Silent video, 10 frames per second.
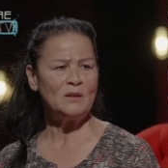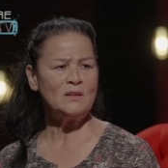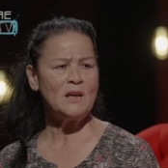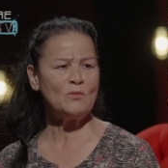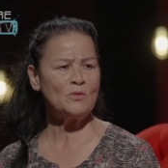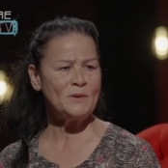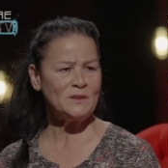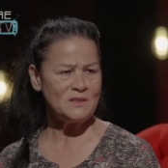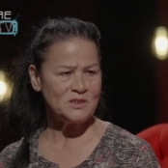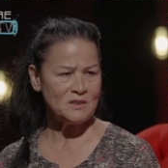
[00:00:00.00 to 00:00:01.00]
Ne
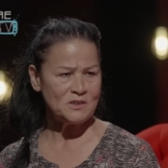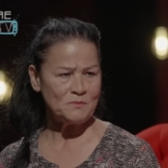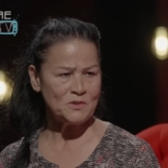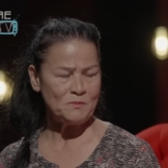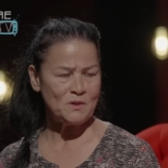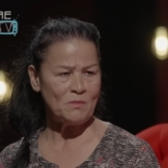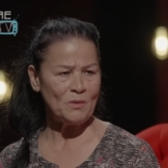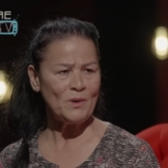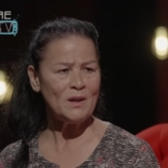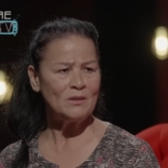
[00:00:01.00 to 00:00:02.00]
gurbette çalışmış bir
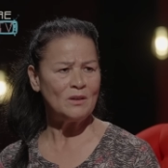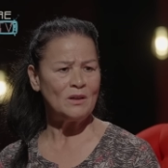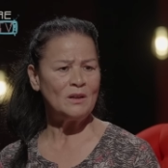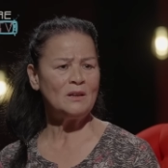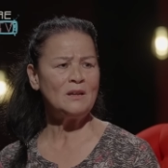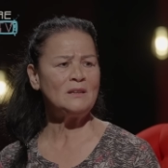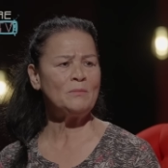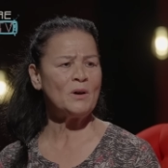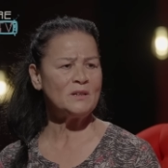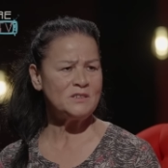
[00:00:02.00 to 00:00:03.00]
baba ne
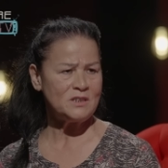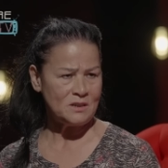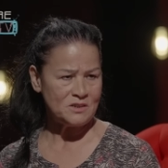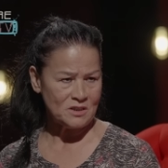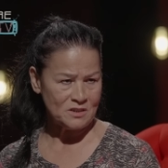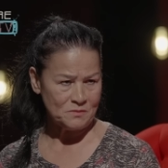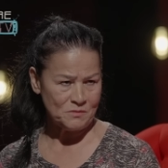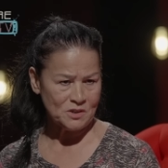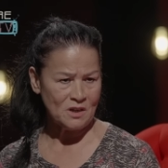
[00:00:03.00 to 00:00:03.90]
de bahçede çalışmış.